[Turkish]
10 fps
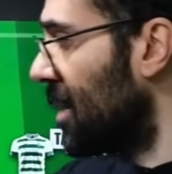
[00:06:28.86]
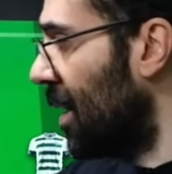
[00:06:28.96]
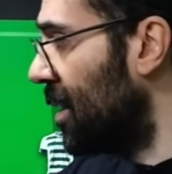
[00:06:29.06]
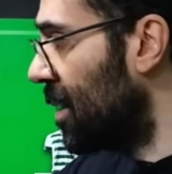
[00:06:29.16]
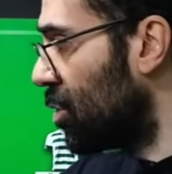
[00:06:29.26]

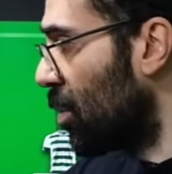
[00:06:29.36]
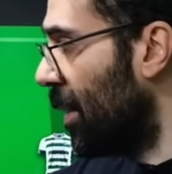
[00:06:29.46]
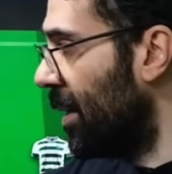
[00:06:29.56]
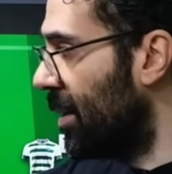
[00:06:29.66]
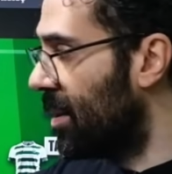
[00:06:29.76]
sadece
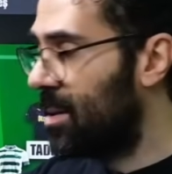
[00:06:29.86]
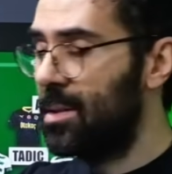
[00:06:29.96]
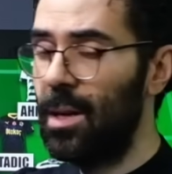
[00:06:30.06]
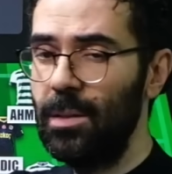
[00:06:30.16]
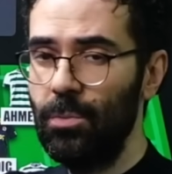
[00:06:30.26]
stoperlerin
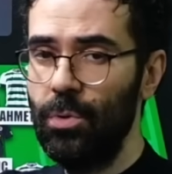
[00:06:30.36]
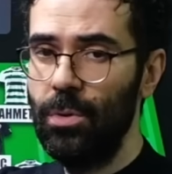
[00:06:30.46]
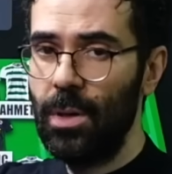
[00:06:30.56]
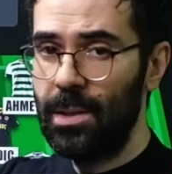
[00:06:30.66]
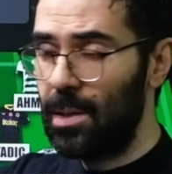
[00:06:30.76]
arasına
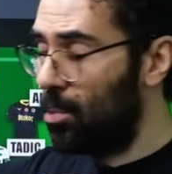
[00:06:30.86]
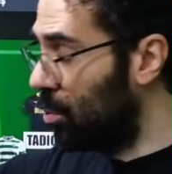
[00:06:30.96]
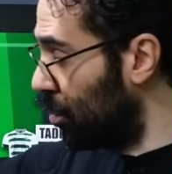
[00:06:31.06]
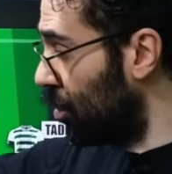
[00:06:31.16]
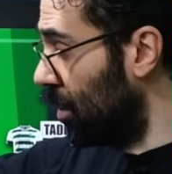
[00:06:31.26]
atmıyor. Aslında
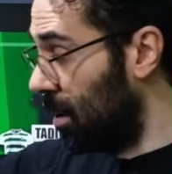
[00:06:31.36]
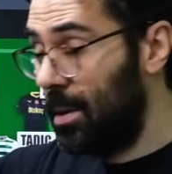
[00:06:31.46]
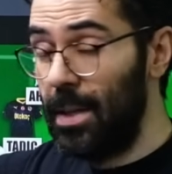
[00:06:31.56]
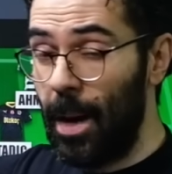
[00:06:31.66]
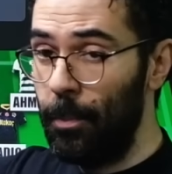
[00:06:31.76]
bunu
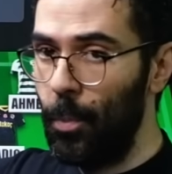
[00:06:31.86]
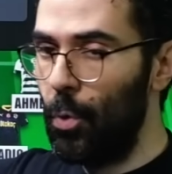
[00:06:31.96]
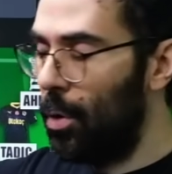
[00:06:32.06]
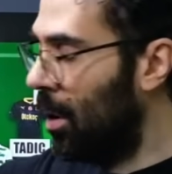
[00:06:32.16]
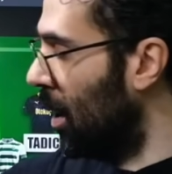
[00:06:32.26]

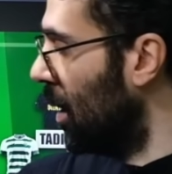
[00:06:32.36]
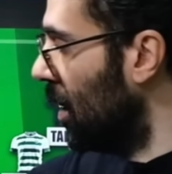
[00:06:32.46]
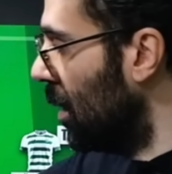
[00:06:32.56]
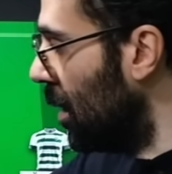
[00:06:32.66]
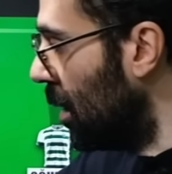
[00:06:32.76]
yapmıyor.
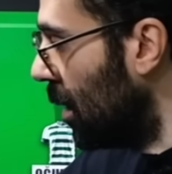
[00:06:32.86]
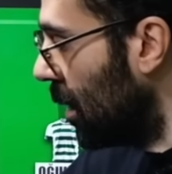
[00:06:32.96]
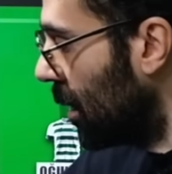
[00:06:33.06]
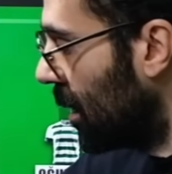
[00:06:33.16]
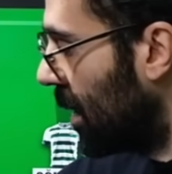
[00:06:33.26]

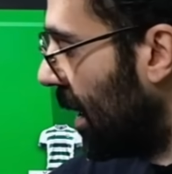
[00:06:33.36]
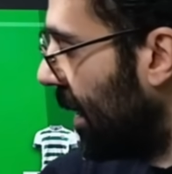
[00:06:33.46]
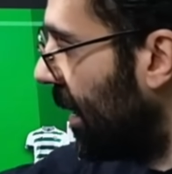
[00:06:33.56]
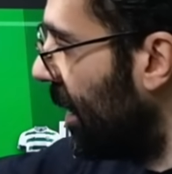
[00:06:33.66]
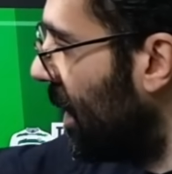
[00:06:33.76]
Ee,
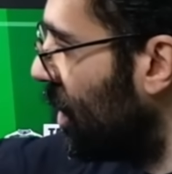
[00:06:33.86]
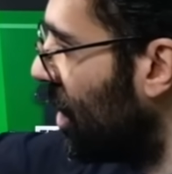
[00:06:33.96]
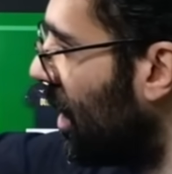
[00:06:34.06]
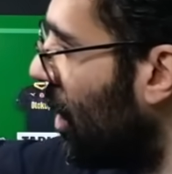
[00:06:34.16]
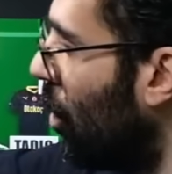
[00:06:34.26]
kenarlara
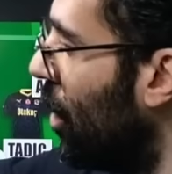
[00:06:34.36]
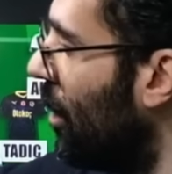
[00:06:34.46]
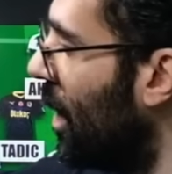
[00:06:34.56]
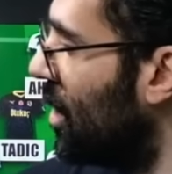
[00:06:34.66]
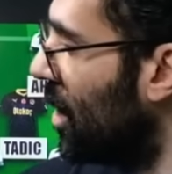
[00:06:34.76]
açılarak
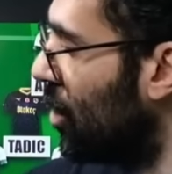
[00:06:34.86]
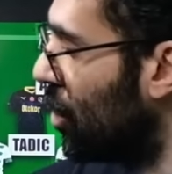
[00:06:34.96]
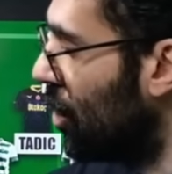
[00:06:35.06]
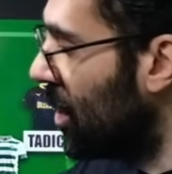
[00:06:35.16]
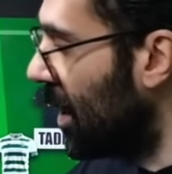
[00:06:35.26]
oynamaya
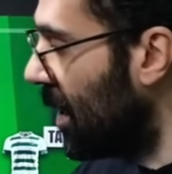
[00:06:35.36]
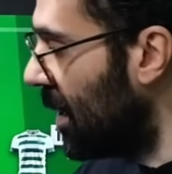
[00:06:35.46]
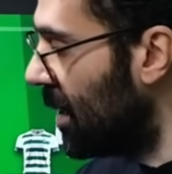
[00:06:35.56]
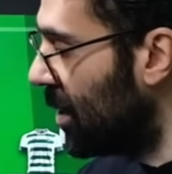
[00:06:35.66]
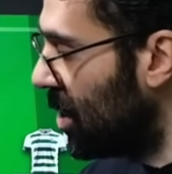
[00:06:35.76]
çalışıyor.
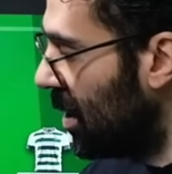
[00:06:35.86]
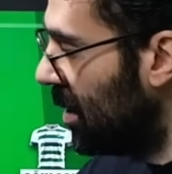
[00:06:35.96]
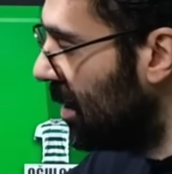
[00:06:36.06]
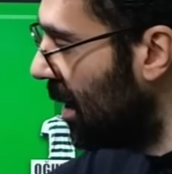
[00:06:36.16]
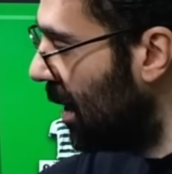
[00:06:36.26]
Kenarlara
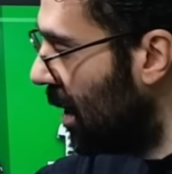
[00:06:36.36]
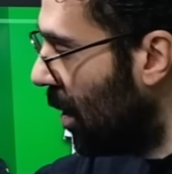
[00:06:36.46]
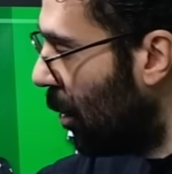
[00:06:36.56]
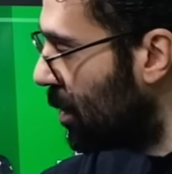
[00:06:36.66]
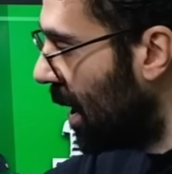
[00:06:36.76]
açıldığında
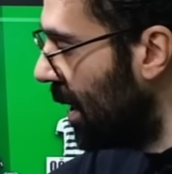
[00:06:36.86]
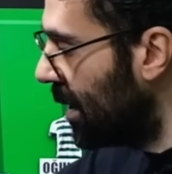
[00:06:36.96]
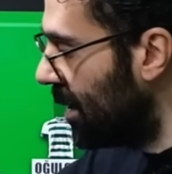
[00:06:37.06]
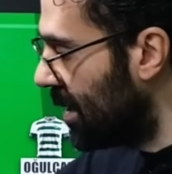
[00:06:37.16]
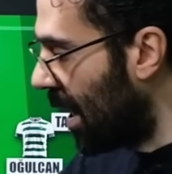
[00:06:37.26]

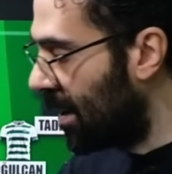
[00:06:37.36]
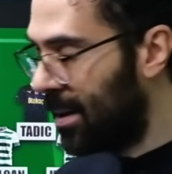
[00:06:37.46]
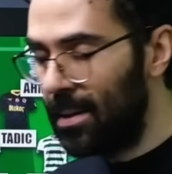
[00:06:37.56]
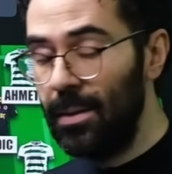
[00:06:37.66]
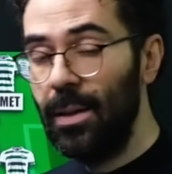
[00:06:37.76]
özellikle
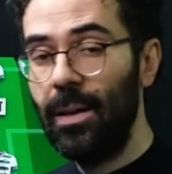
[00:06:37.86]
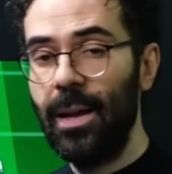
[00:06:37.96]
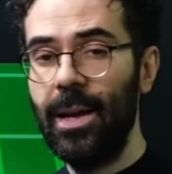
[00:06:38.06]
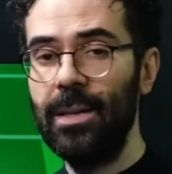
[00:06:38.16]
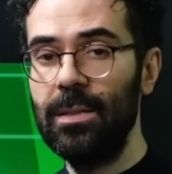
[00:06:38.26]
Serdar'ın
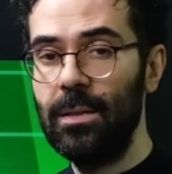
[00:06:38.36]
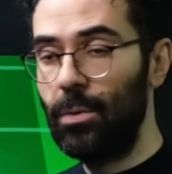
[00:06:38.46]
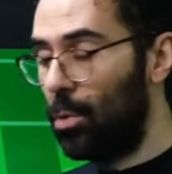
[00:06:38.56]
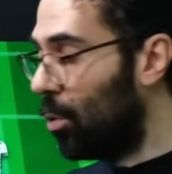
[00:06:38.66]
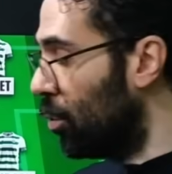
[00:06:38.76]
eğer
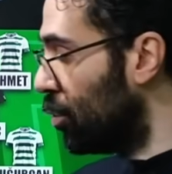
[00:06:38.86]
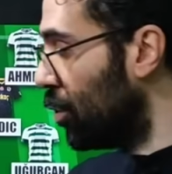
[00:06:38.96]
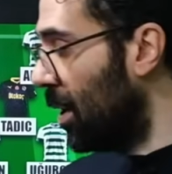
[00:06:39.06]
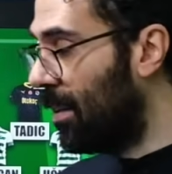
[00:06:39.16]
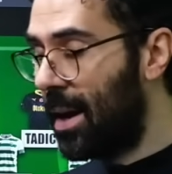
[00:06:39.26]

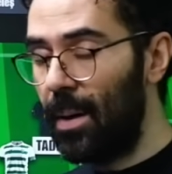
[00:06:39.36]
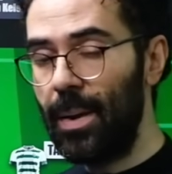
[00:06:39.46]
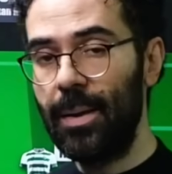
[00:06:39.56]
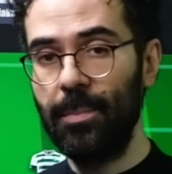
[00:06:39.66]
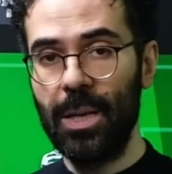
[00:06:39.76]
oyuncuyla
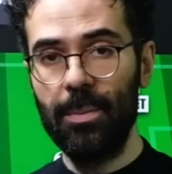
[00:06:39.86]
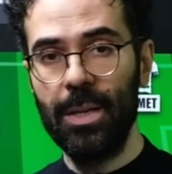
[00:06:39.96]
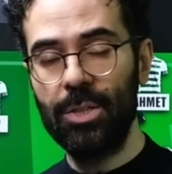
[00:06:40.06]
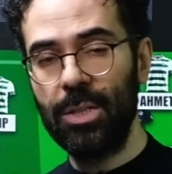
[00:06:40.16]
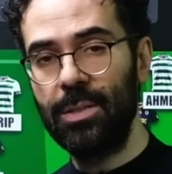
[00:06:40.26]
beraber birebir
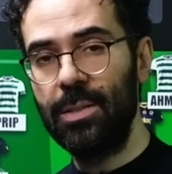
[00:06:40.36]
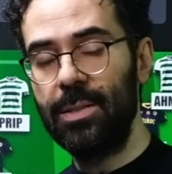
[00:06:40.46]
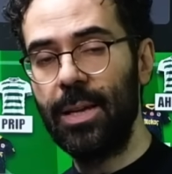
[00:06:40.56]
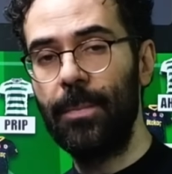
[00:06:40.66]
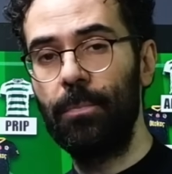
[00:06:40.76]

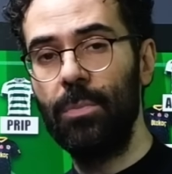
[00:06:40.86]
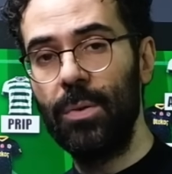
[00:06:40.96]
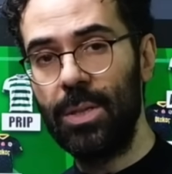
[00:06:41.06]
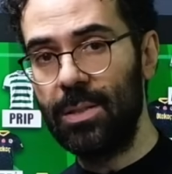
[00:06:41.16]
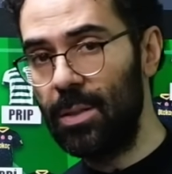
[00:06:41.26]
eşleşirse
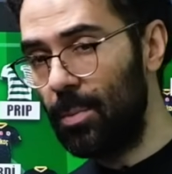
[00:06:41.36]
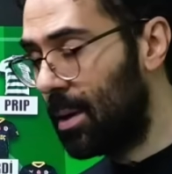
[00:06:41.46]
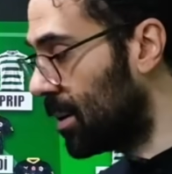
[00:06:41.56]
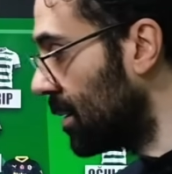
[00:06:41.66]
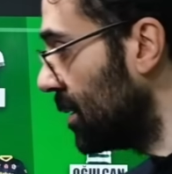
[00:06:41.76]
mevkisini
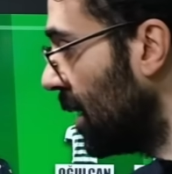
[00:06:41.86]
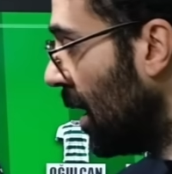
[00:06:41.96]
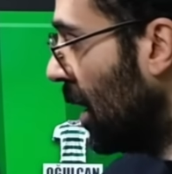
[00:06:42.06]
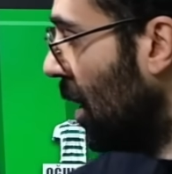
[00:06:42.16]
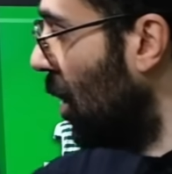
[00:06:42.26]
bıraktığında